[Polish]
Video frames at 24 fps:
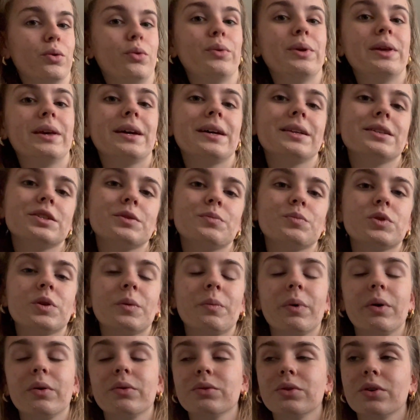weekendzie
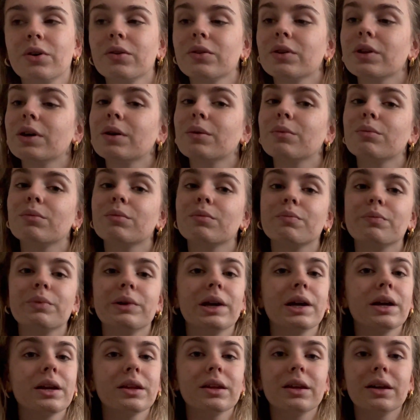przepełnionym
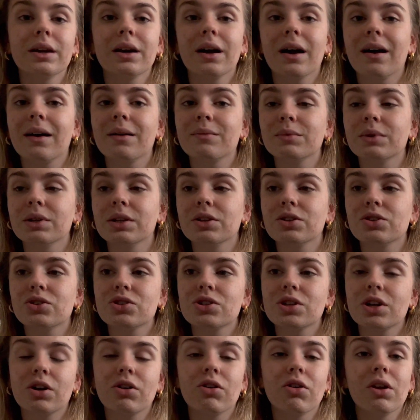piernikami,
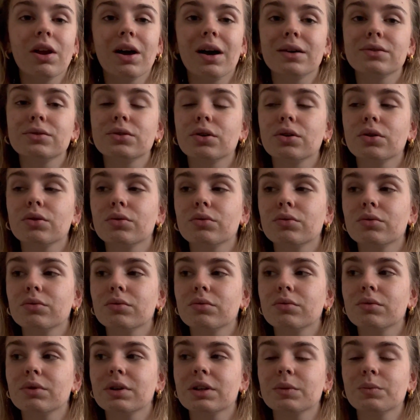czekoladą,
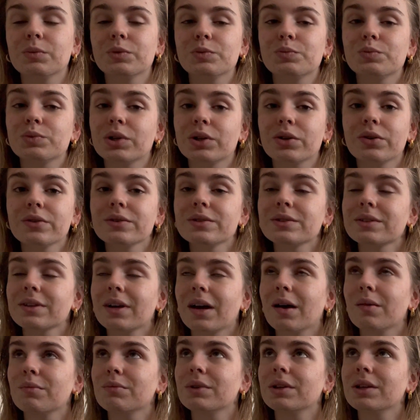jakimiś
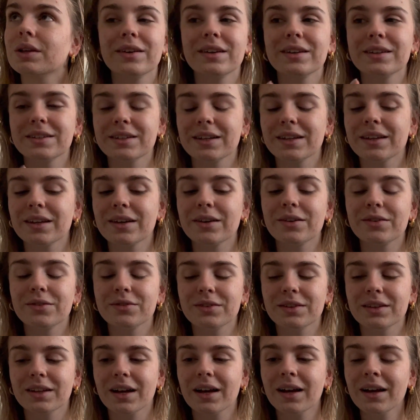przekąskami i grzanego
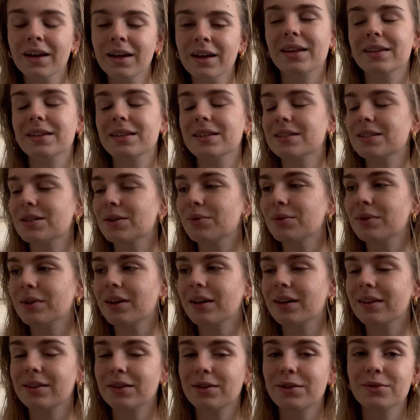wina. Nie
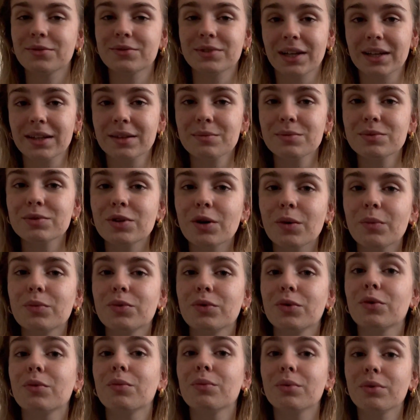żałuję tego w żadnym
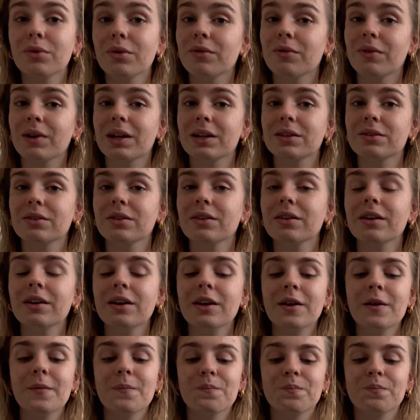stopniu, było warto.
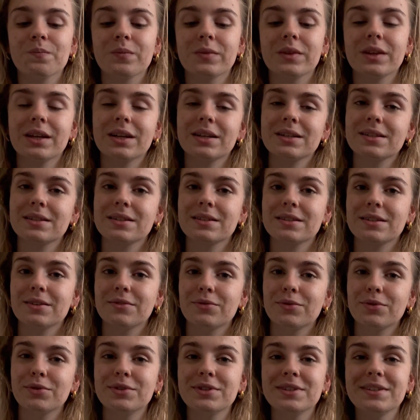Mm, teraz chcę
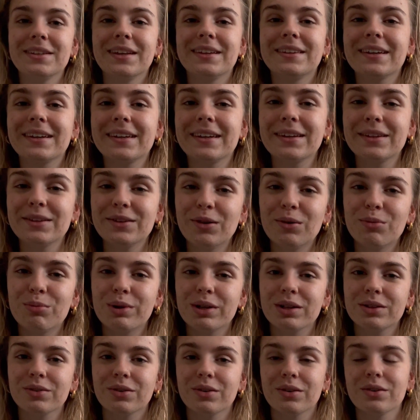wrócić na takie dobre
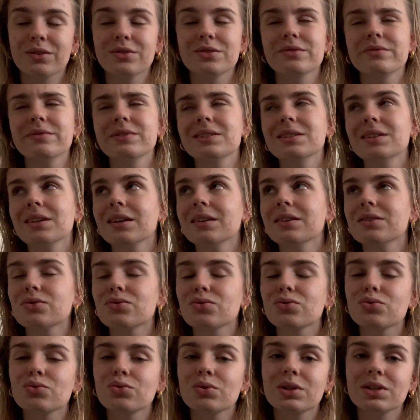tory. Oczywiście ja nie
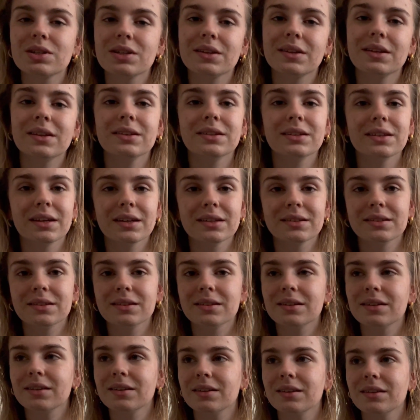stosuję żadnej diety
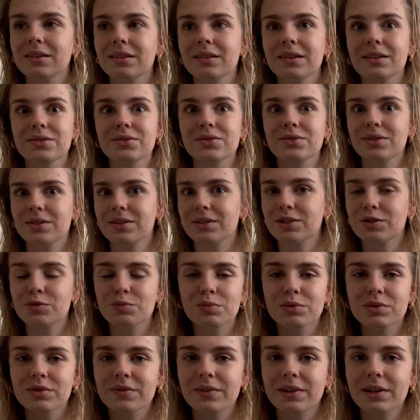i na co dzień też
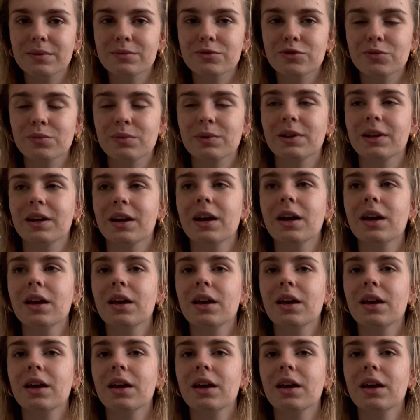pozwalam sobie na